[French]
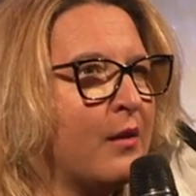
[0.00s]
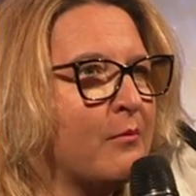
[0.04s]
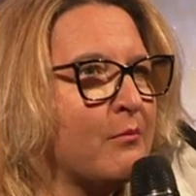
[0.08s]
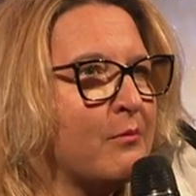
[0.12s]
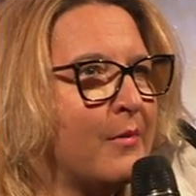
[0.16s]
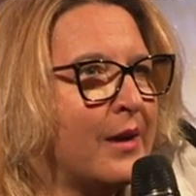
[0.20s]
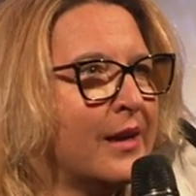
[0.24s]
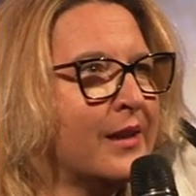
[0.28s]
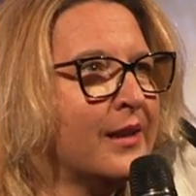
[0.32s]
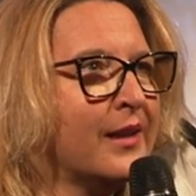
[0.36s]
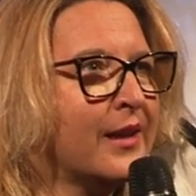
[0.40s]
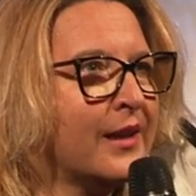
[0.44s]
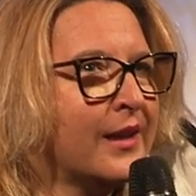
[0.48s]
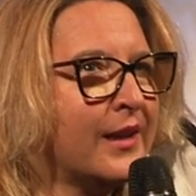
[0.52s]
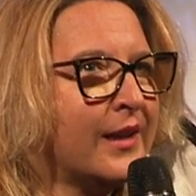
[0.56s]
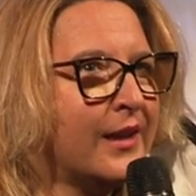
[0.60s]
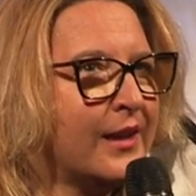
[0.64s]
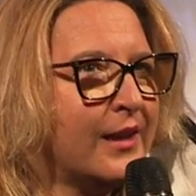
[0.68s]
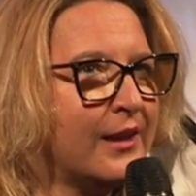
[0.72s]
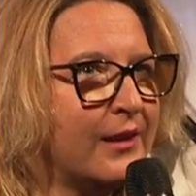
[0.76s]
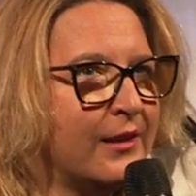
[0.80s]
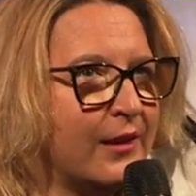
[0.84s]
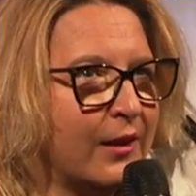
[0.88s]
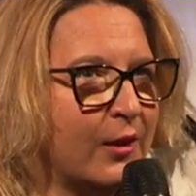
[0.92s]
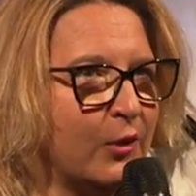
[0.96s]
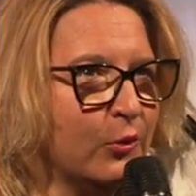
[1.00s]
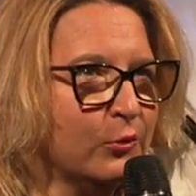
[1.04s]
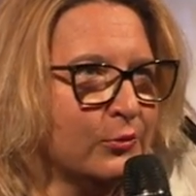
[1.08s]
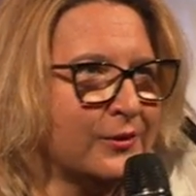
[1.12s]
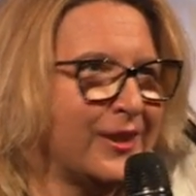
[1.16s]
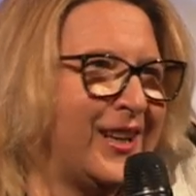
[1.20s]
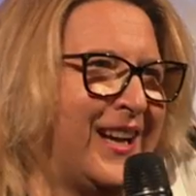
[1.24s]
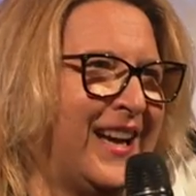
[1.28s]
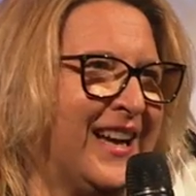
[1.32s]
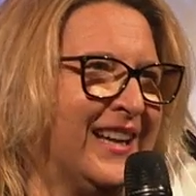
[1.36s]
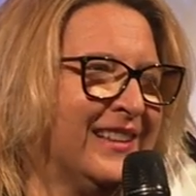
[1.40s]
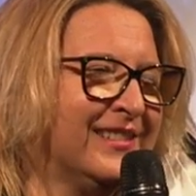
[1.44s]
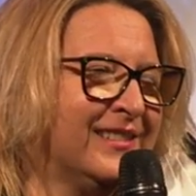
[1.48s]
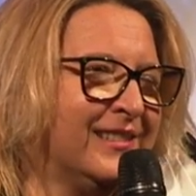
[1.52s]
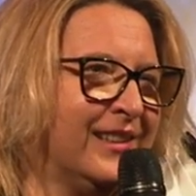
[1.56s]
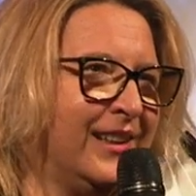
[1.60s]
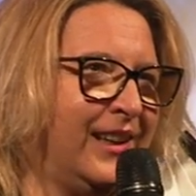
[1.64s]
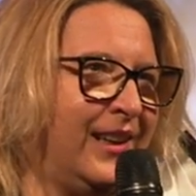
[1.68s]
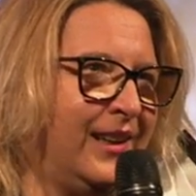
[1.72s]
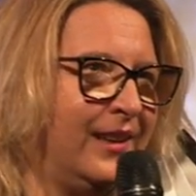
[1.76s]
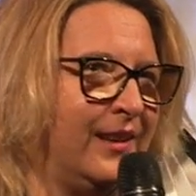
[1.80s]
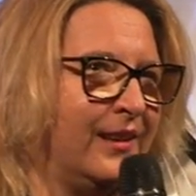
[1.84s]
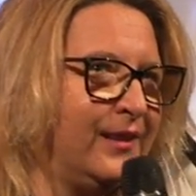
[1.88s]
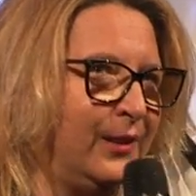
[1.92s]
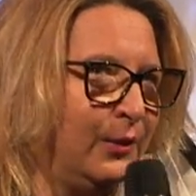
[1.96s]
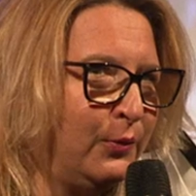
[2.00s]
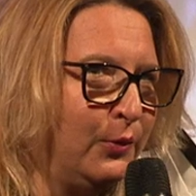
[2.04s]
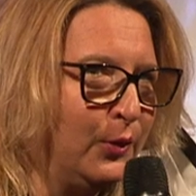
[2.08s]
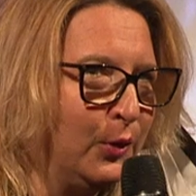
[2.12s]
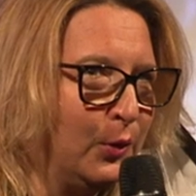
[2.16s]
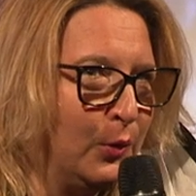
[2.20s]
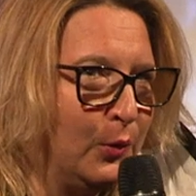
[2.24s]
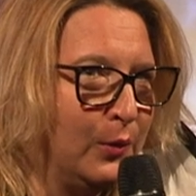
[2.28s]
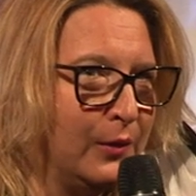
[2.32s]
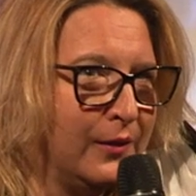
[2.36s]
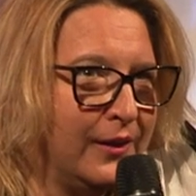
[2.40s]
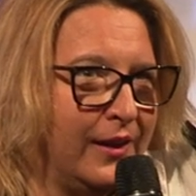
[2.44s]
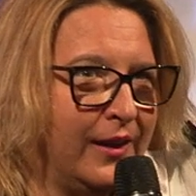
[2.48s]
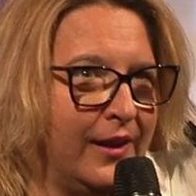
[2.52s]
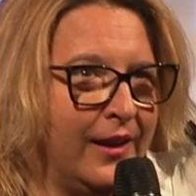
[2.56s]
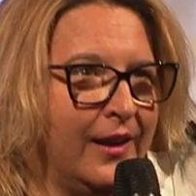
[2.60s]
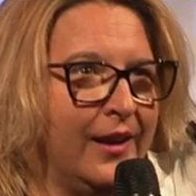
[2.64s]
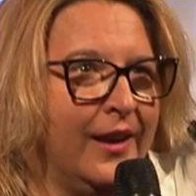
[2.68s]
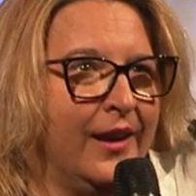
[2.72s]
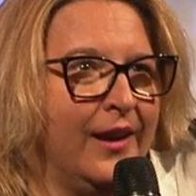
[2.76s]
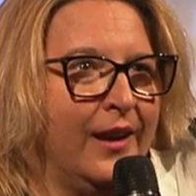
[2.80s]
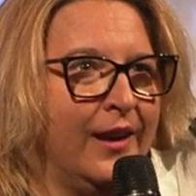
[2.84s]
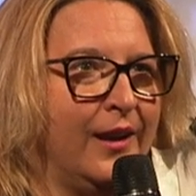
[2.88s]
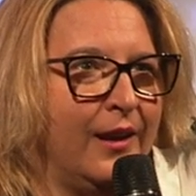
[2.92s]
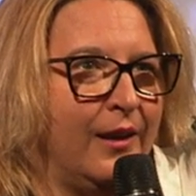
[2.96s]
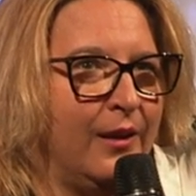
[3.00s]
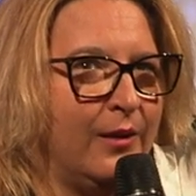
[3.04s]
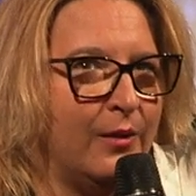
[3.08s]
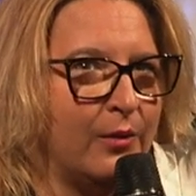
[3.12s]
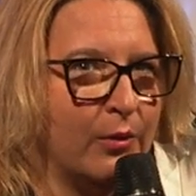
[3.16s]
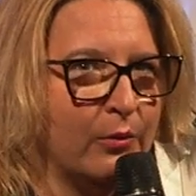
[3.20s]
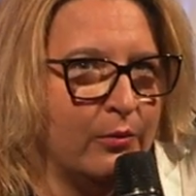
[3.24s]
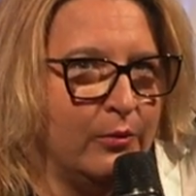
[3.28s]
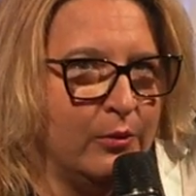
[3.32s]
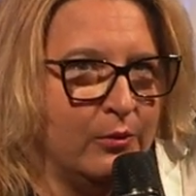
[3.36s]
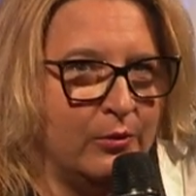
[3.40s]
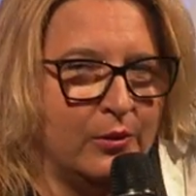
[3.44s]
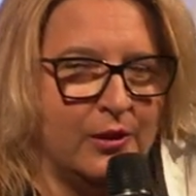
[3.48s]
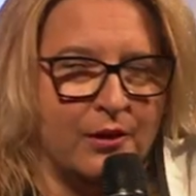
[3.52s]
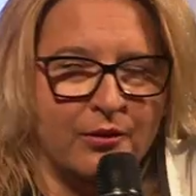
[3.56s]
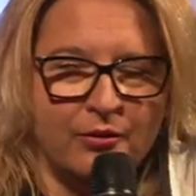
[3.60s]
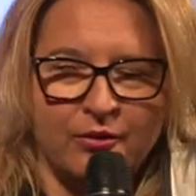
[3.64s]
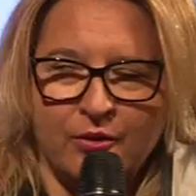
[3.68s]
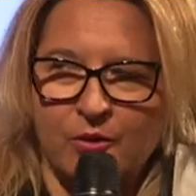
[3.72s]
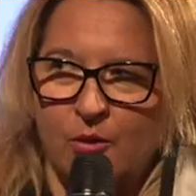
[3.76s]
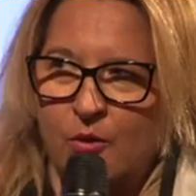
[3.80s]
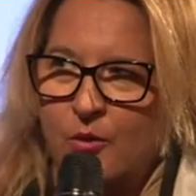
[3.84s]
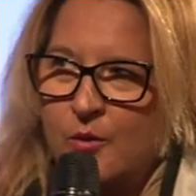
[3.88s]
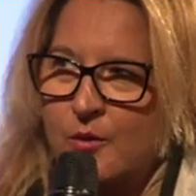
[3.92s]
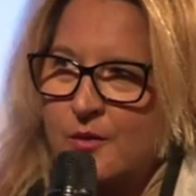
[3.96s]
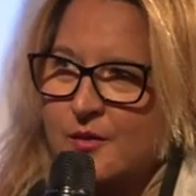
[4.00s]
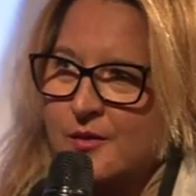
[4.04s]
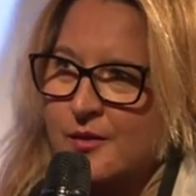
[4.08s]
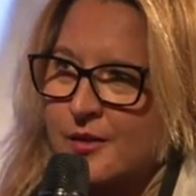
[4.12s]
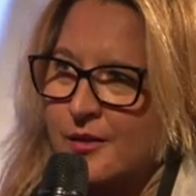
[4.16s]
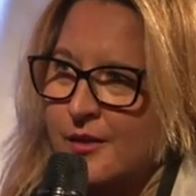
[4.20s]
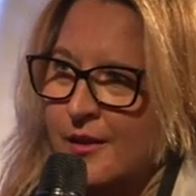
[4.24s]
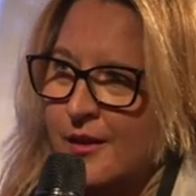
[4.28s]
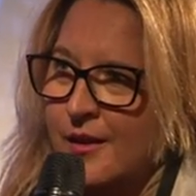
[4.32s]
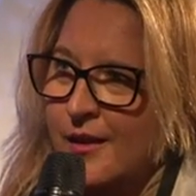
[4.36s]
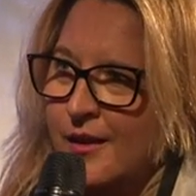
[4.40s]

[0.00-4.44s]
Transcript: malgré les contraintes et les difficultés. Ils sont venus de France.